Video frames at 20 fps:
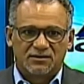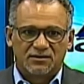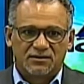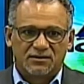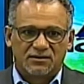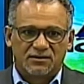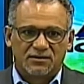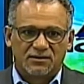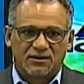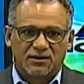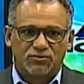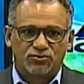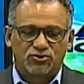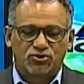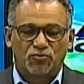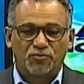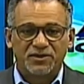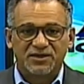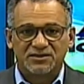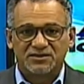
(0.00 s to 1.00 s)
eh,
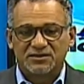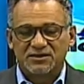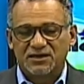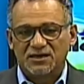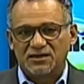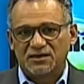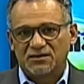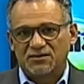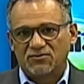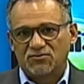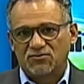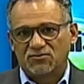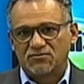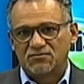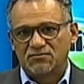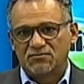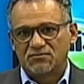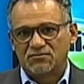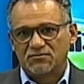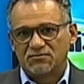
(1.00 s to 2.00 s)
autopista,
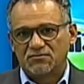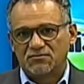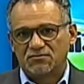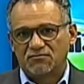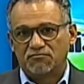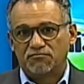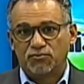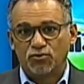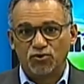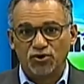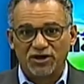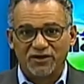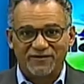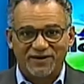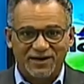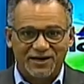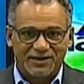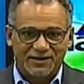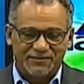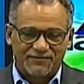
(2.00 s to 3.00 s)
un
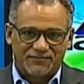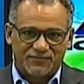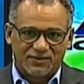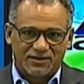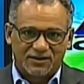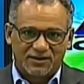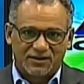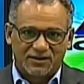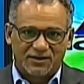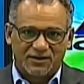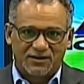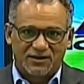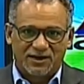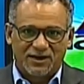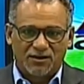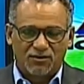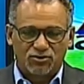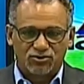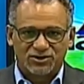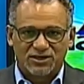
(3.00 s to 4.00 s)
bulevar que
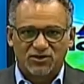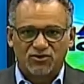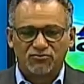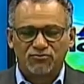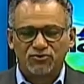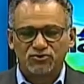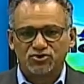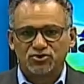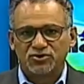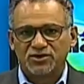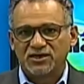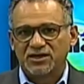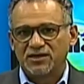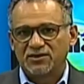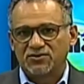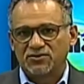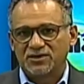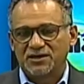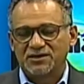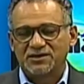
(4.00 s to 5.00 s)
ha costado mucho
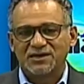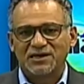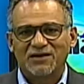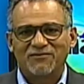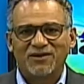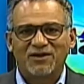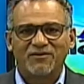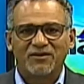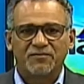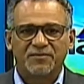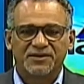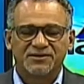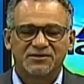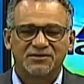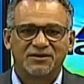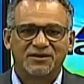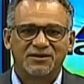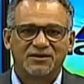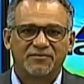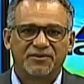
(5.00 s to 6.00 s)
dinero. Y ayer hablaba el
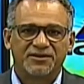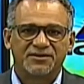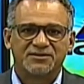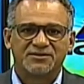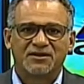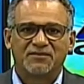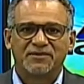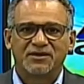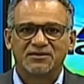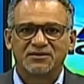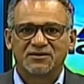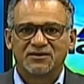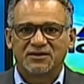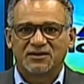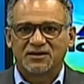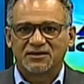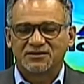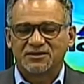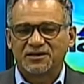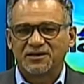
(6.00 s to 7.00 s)
presidente precisamente
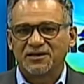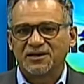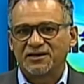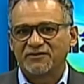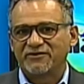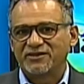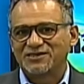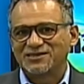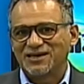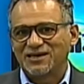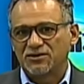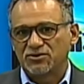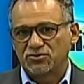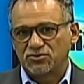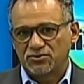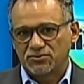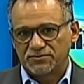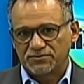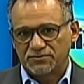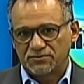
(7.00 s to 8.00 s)
de que estaría
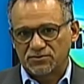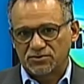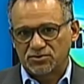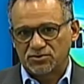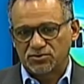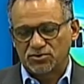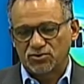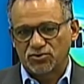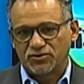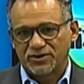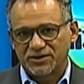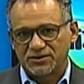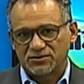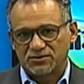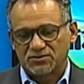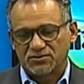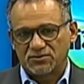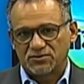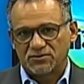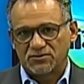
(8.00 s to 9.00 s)
revisando todo
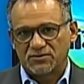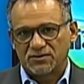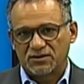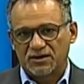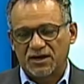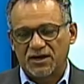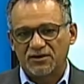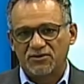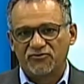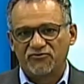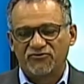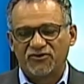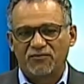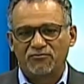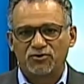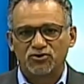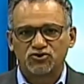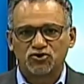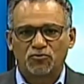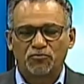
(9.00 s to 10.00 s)
esto. Hay un
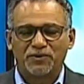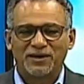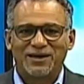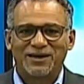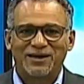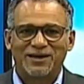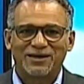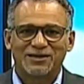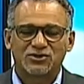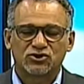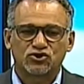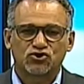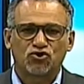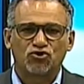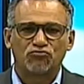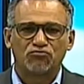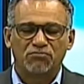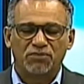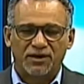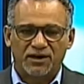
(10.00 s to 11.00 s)
famoso peaje
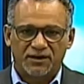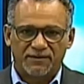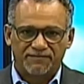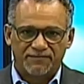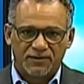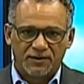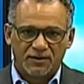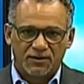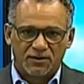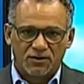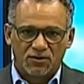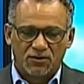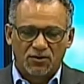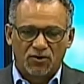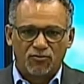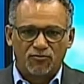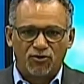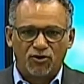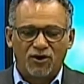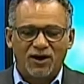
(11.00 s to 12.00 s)
sombra,
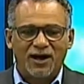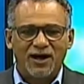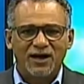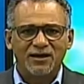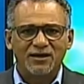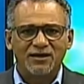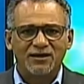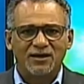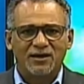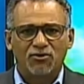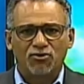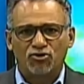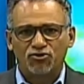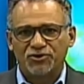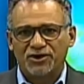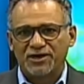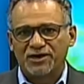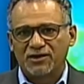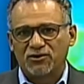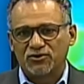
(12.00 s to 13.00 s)
como hay en
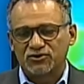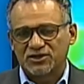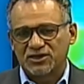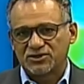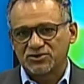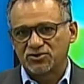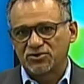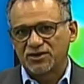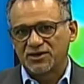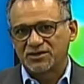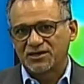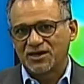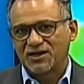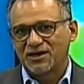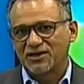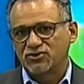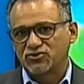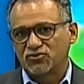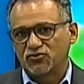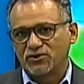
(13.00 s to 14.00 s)
otras negociaciones que
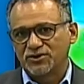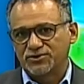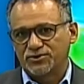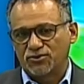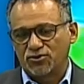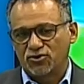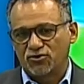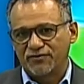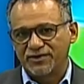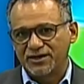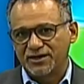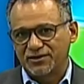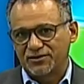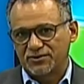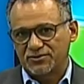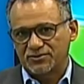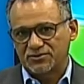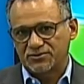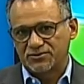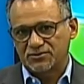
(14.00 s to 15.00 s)
han hecho nuestros gobiernos.